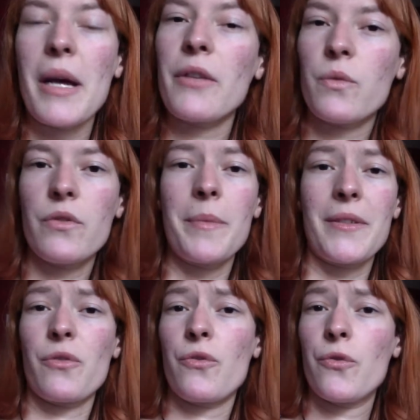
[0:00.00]
à suivre,
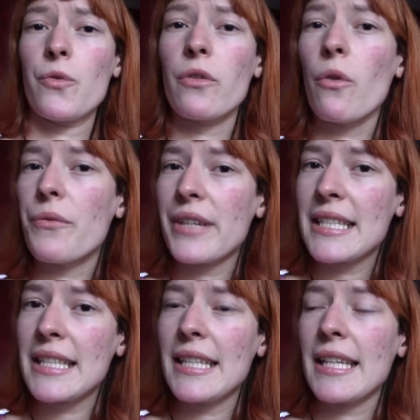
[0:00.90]
parce que je suis trop
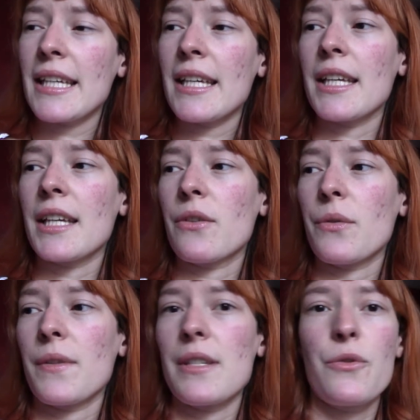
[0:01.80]
fatiguée et
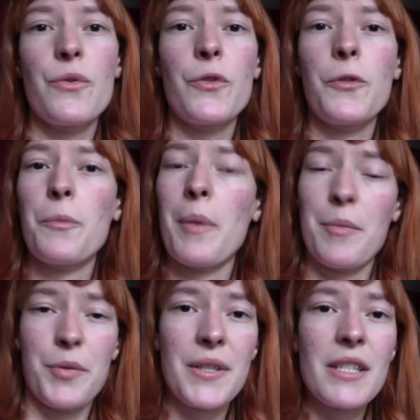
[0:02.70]
que c'est juste pas
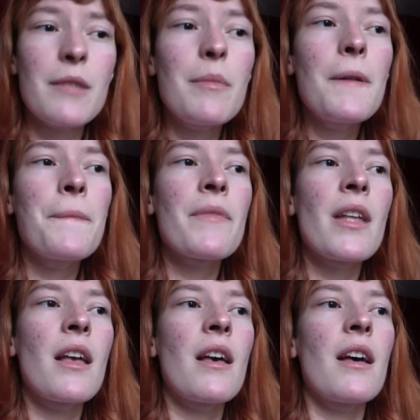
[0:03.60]
possible.
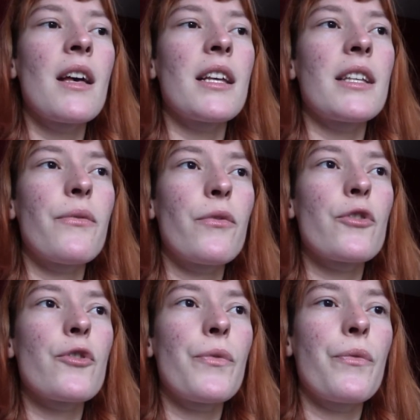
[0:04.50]
Il faut
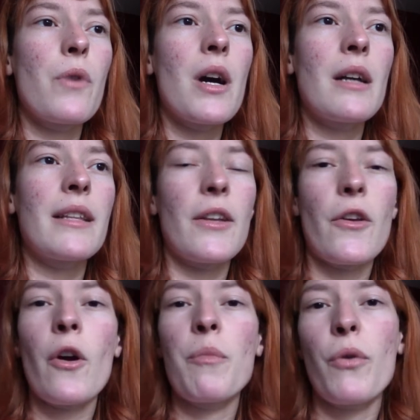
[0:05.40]
que je vois
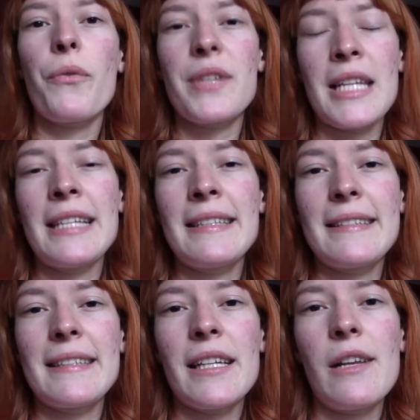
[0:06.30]
d'ailleurs pour
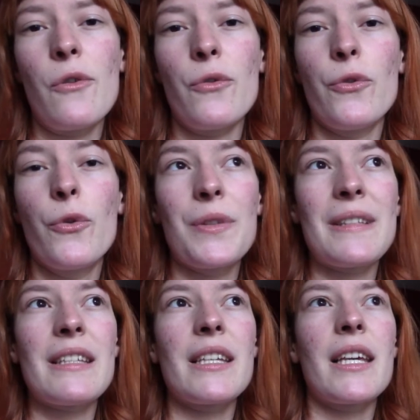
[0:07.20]
finaliser le
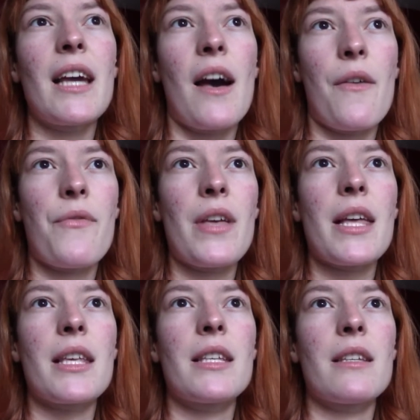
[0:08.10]
dossier
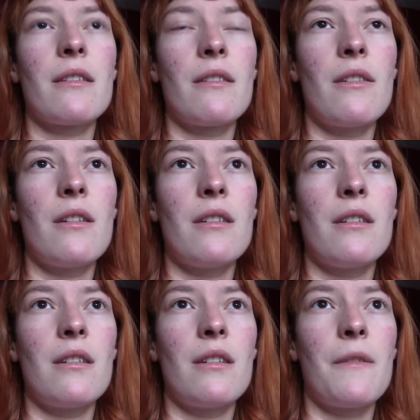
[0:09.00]
avec
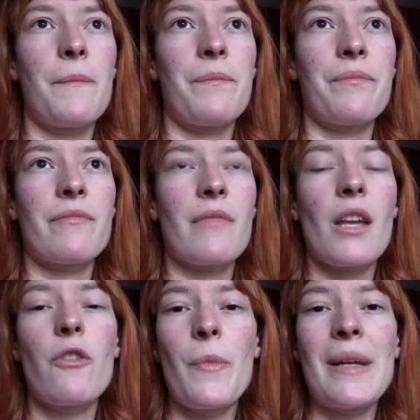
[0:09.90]
le,
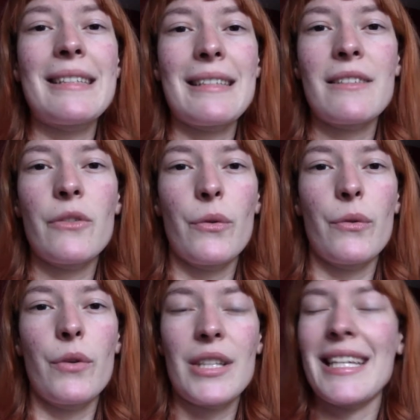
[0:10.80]
le médecin
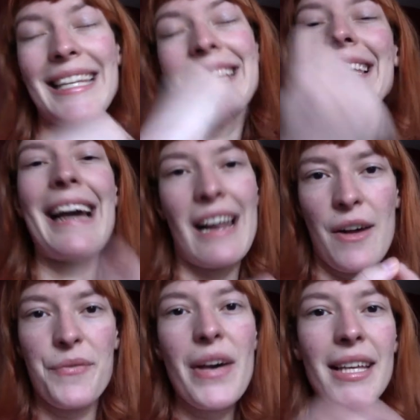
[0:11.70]
de, qui est lié à
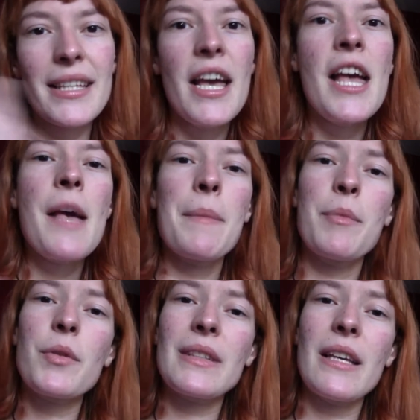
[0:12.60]
la fac.
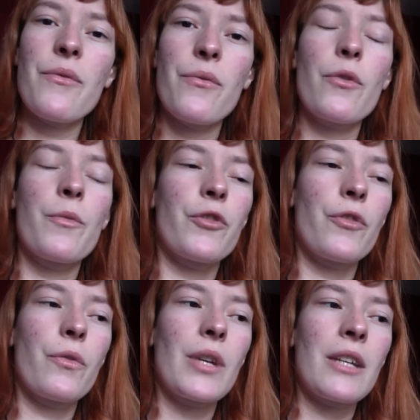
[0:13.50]
Mais pour ça, il faut que mon
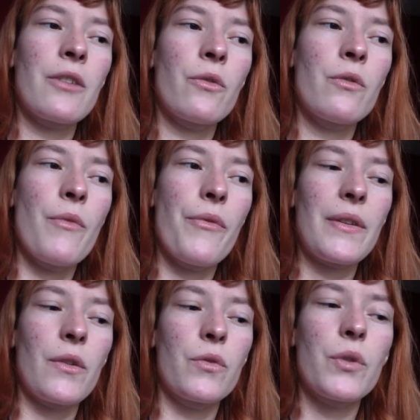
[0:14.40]
endocrino me
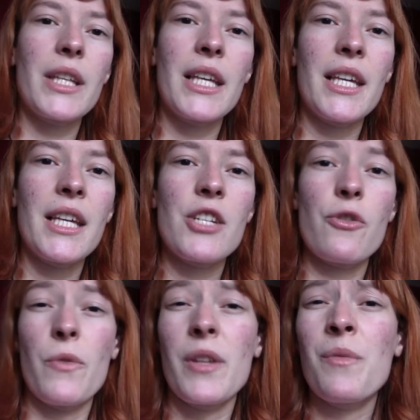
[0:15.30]
fasse un courrier.
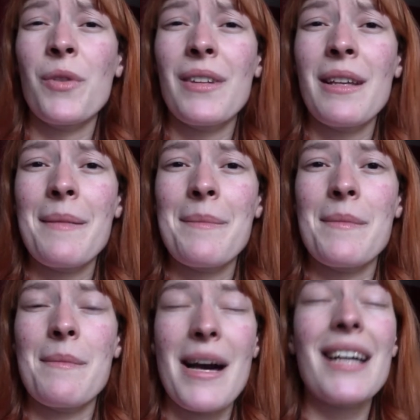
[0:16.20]
Je lui ai demandé
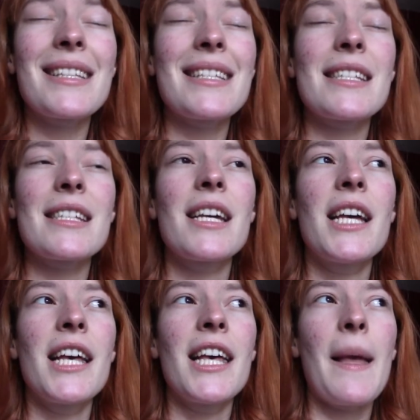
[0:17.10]
mardi.
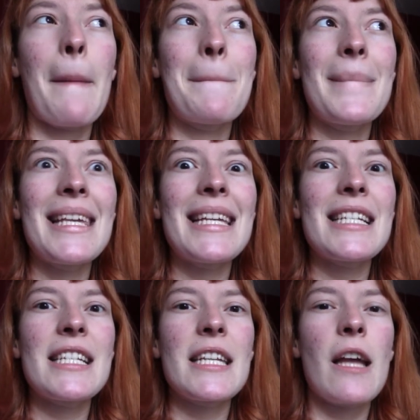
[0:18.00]
Mais
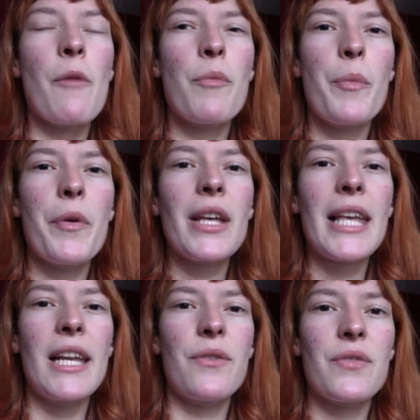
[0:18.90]
j'ai un peu peur
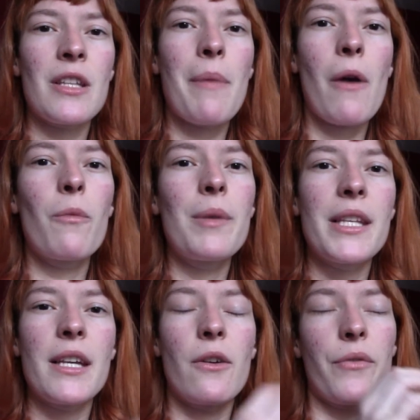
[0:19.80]
qu'elle ait fini par
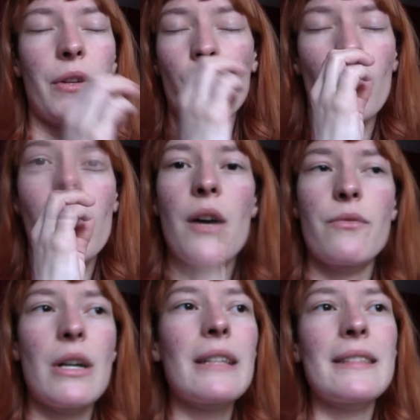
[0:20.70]
oublier en fait. Entre à ah
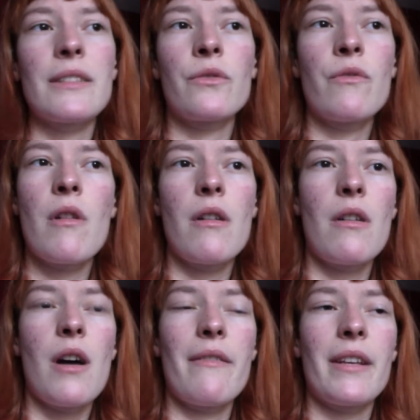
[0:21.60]
voir sinon
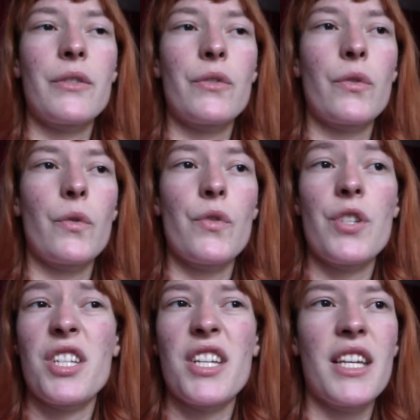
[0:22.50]
euh, avec ce que
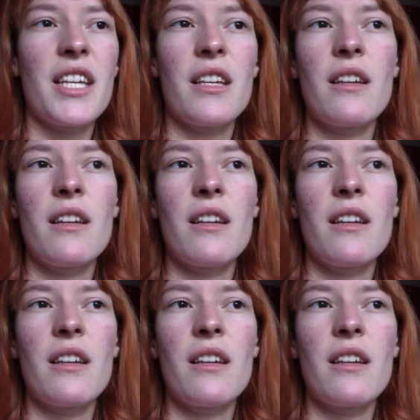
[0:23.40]
j'ai.